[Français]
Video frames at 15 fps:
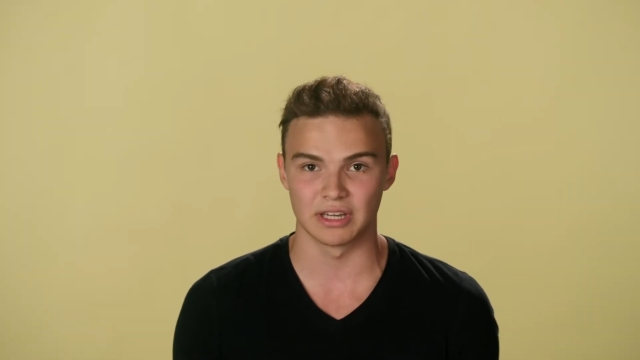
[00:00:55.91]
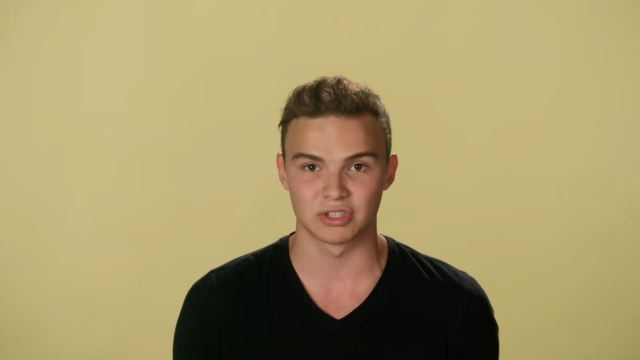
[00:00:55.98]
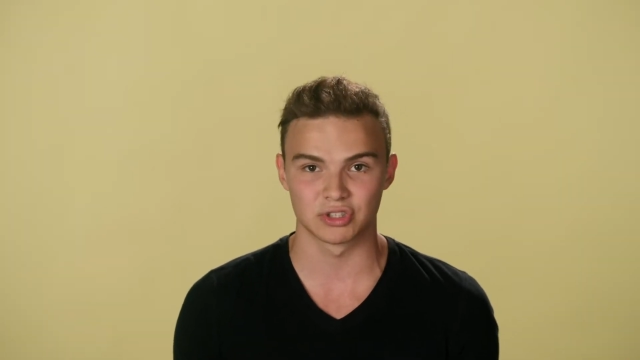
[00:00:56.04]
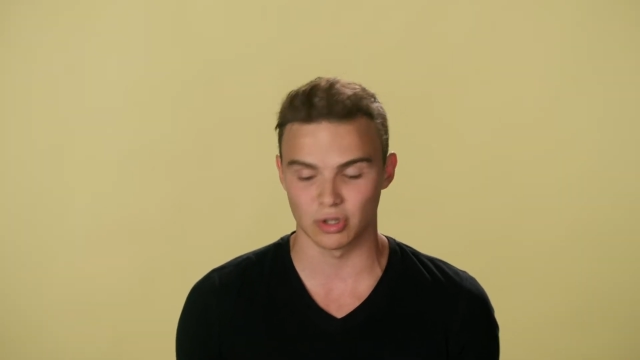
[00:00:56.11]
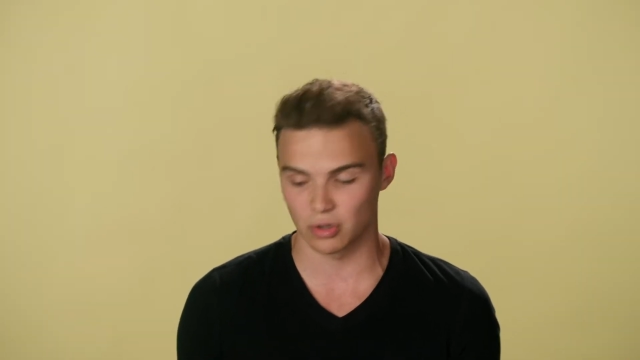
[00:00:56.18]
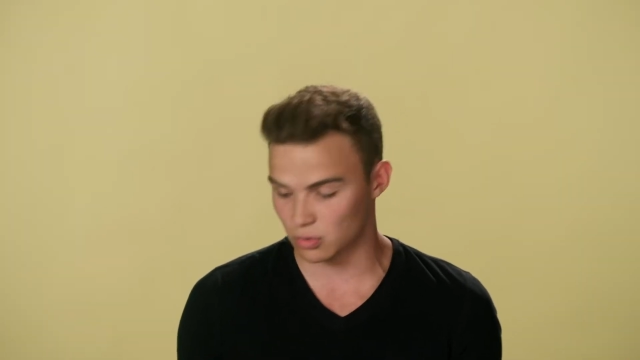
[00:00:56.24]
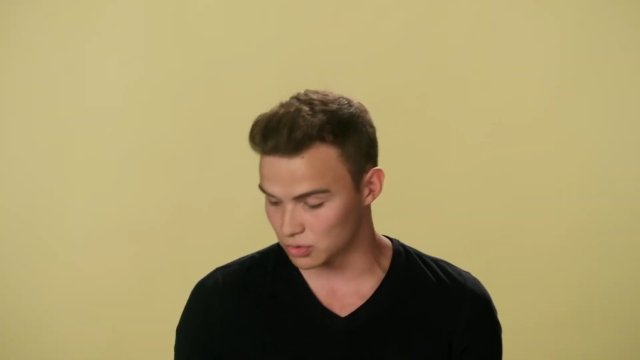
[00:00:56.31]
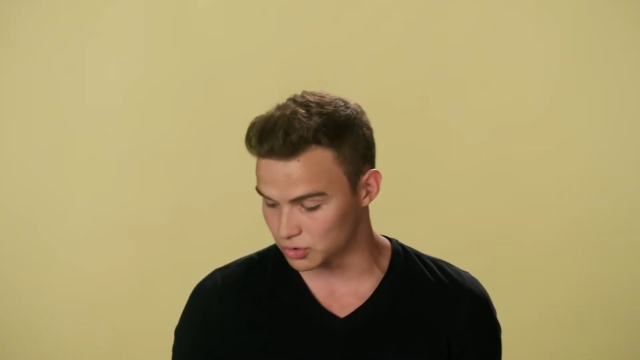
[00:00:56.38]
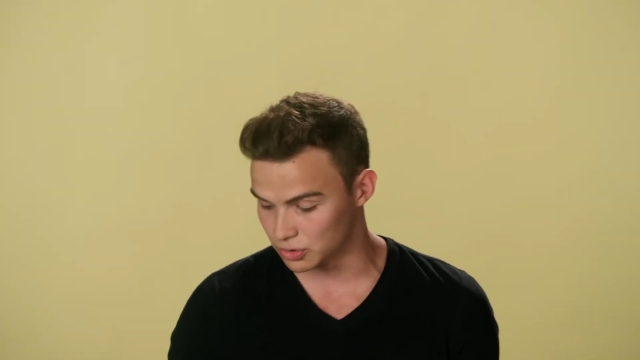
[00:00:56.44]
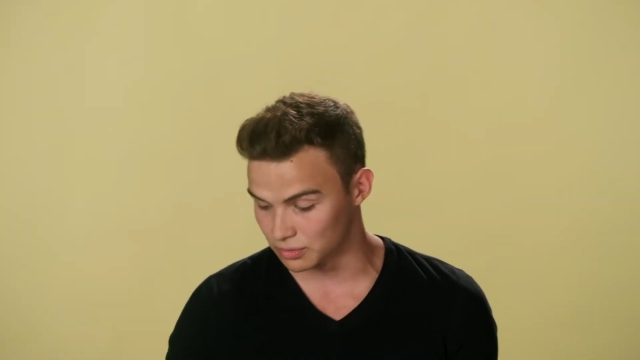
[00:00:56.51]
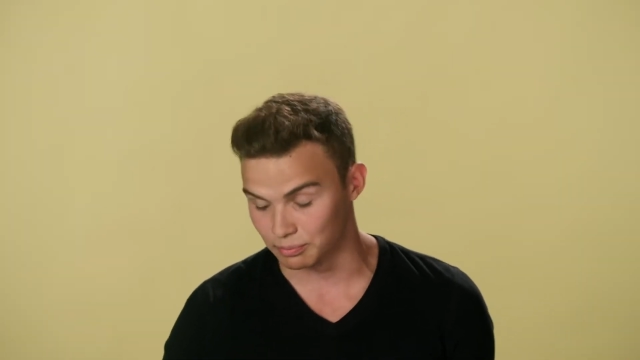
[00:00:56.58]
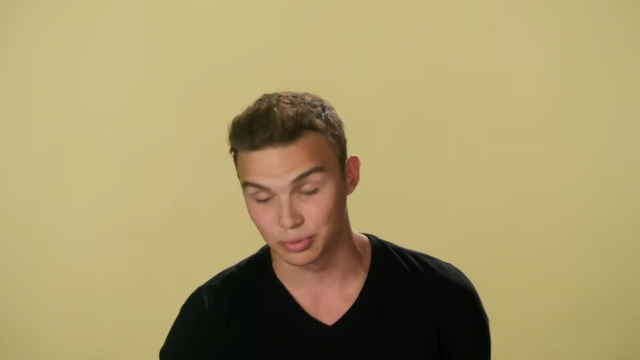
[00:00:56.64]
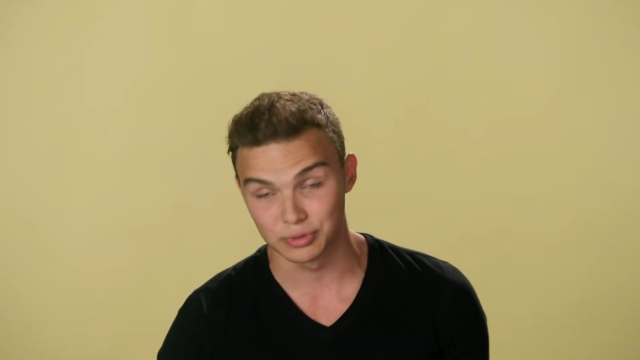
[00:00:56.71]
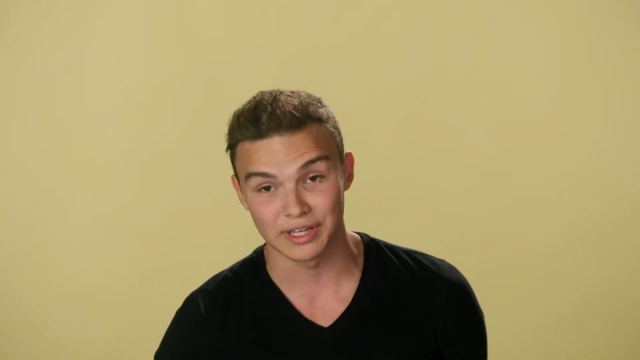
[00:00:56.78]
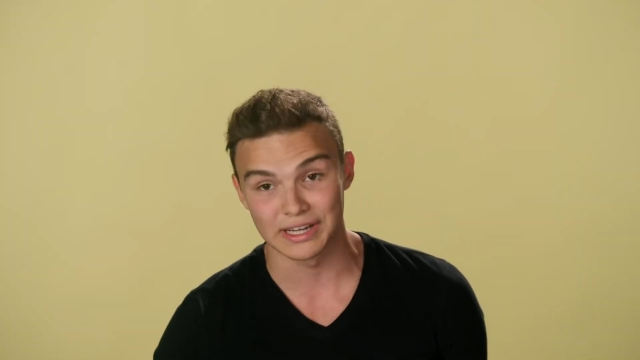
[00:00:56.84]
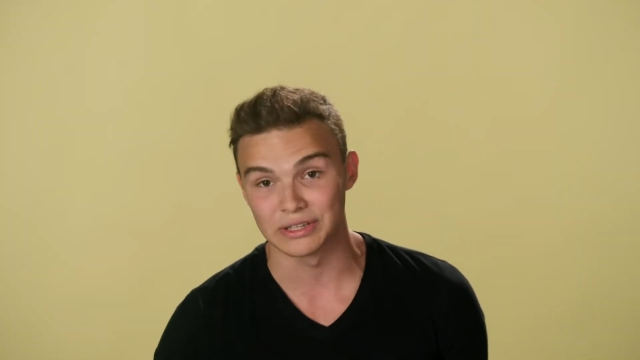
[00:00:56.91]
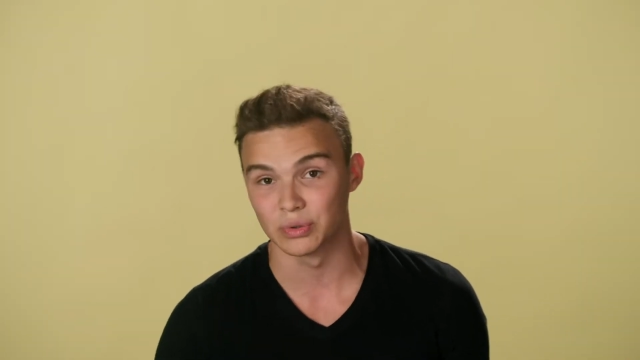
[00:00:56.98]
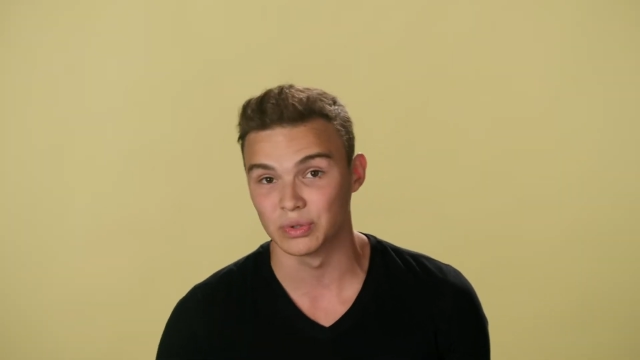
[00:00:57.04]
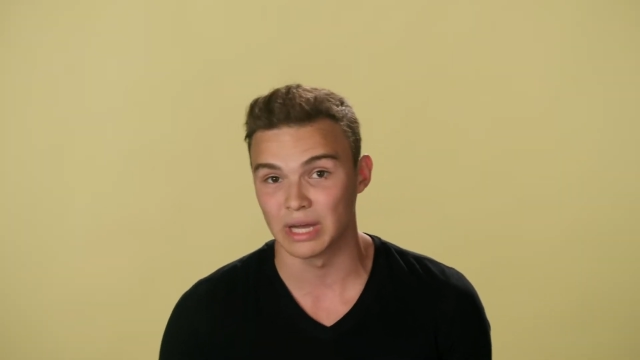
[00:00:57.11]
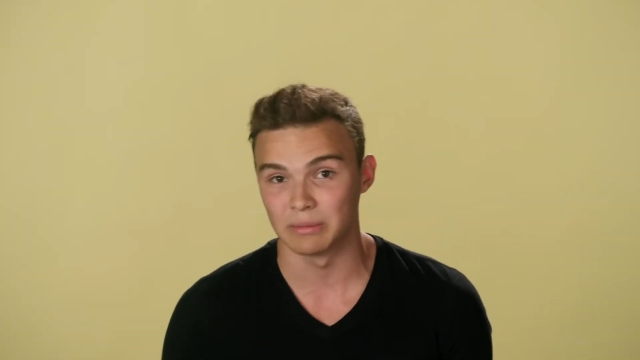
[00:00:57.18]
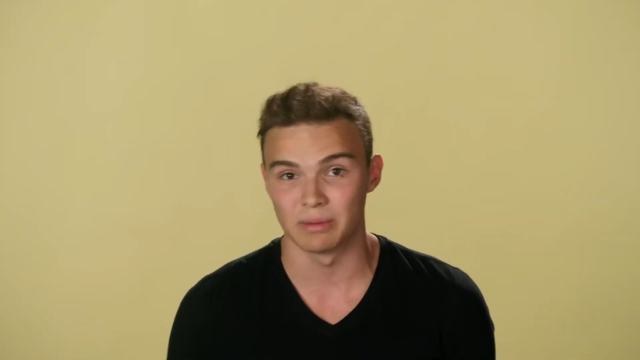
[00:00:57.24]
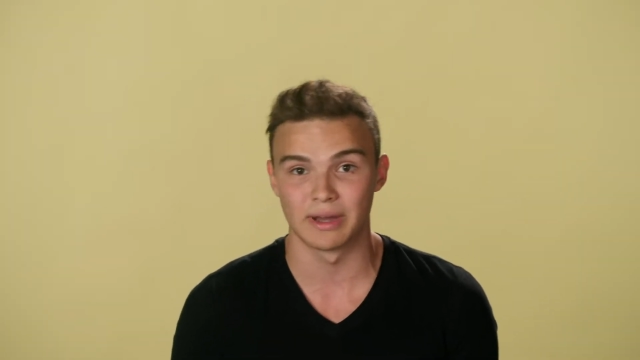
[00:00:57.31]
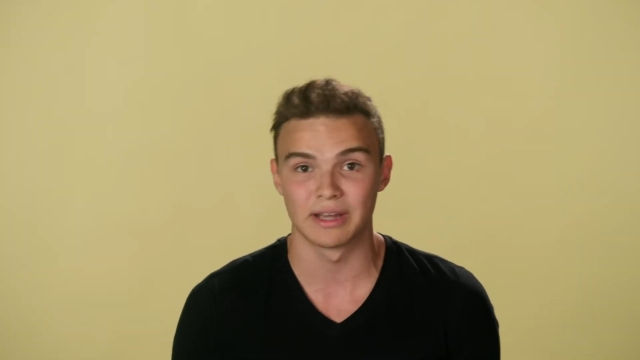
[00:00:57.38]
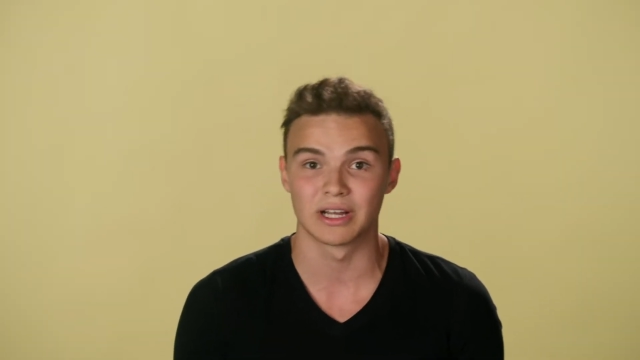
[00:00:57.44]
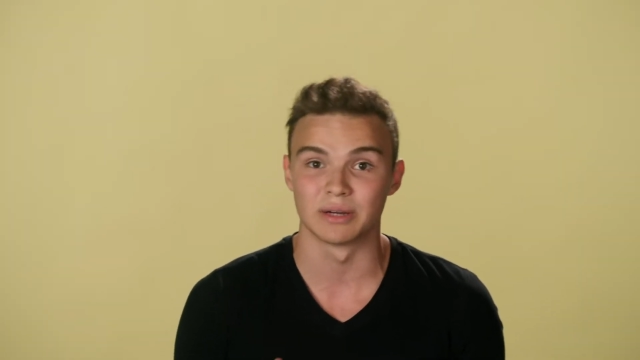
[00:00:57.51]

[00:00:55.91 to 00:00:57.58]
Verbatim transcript: quelque chose, une bouteille d'eau dans mes mains